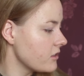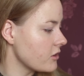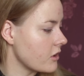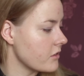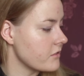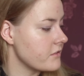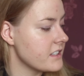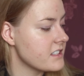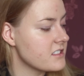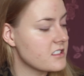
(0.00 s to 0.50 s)

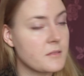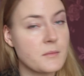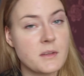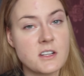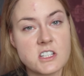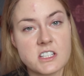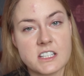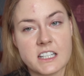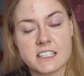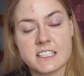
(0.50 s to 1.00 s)
No, więc to
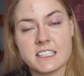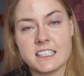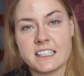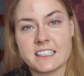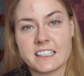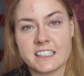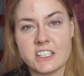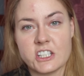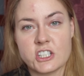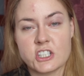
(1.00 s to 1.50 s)
będzie na
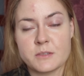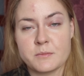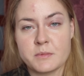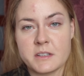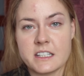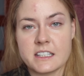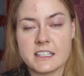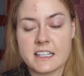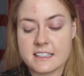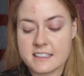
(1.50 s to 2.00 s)
tyle taki
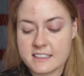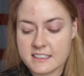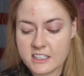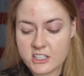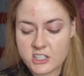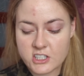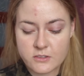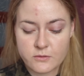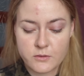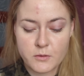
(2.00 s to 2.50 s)
szybki test
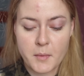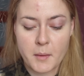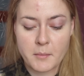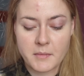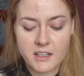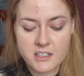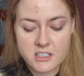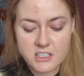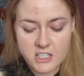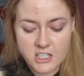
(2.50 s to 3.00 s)
na żywo.
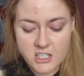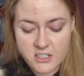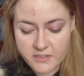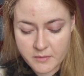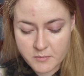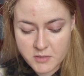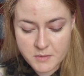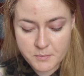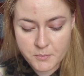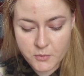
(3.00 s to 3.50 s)
Mam nadzieję,
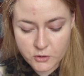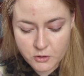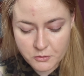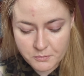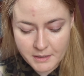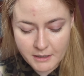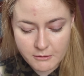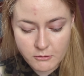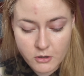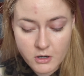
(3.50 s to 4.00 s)
że Wam się
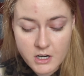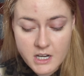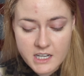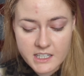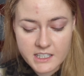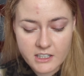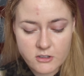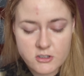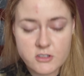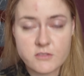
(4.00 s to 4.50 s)
podobało.
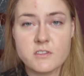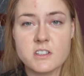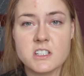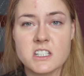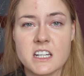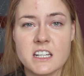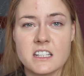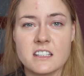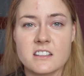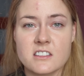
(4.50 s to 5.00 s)
Ja
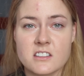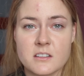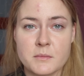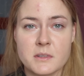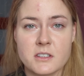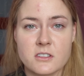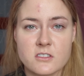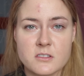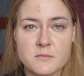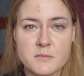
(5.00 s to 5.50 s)
oczywiście idę
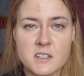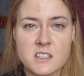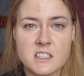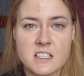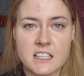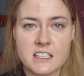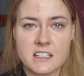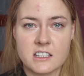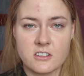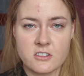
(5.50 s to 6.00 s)
sobie to
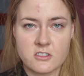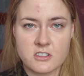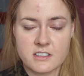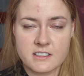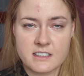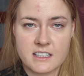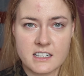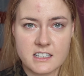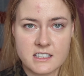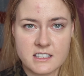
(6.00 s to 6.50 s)
zmyć, dlatego
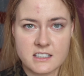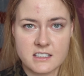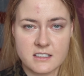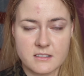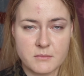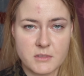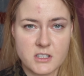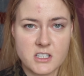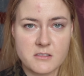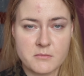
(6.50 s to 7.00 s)
że
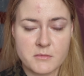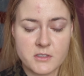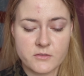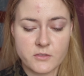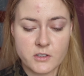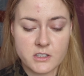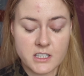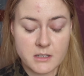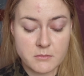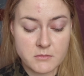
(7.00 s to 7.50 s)
zaraz będziemy
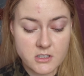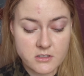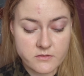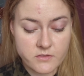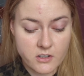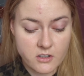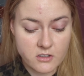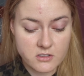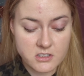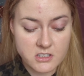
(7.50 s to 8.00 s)
z Wojtkiem
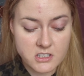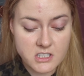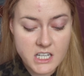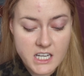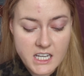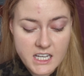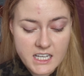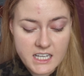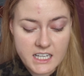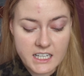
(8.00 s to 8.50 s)
gdzieś wychodzić,
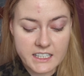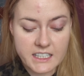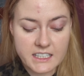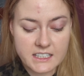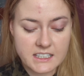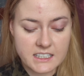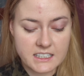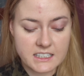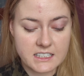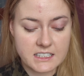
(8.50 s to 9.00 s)
a
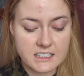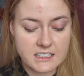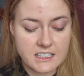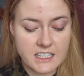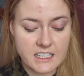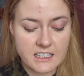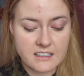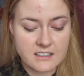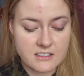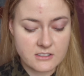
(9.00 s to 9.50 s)
jednak
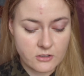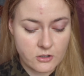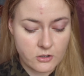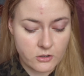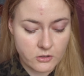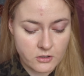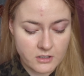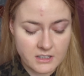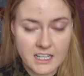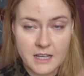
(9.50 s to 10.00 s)
nie jest to
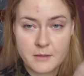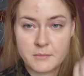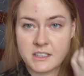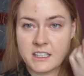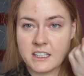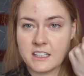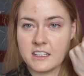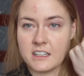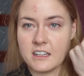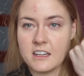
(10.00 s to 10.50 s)
kolor dla
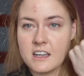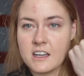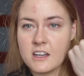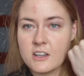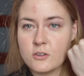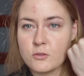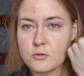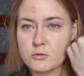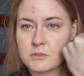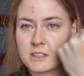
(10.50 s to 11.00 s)
mnie i
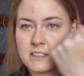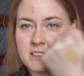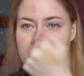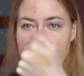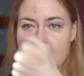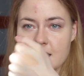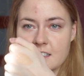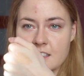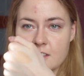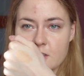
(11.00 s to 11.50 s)
już tutaj
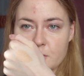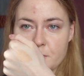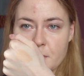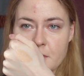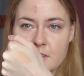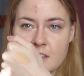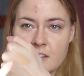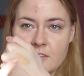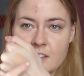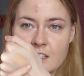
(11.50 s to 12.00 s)
na ręce
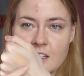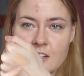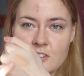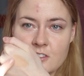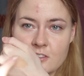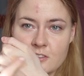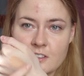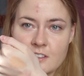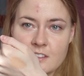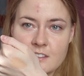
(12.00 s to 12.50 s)
zupełnie
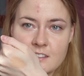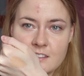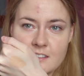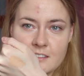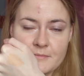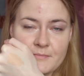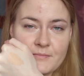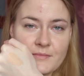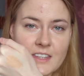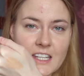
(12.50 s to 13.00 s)
widać, że to
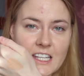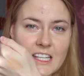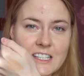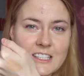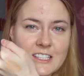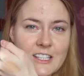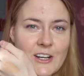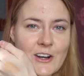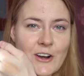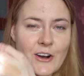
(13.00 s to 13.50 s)
jest
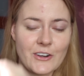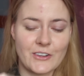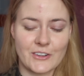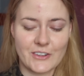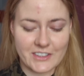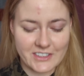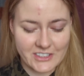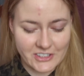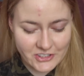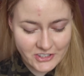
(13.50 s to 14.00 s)
inny
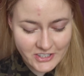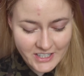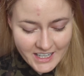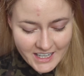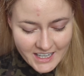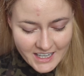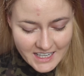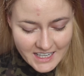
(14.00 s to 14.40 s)
kolor niż